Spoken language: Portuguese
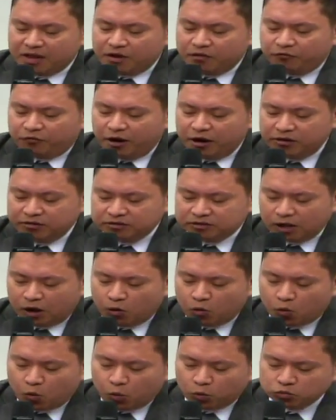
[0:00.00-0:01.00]
veio
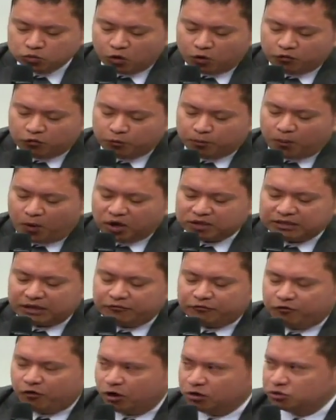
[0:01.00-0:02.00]
então um novo
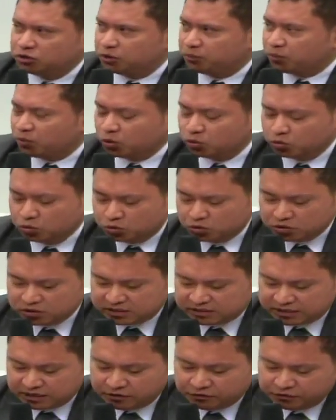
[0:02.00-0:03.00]
portafólio de produtos e
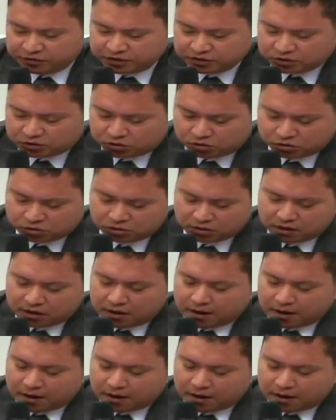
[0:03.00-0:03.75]
serviços,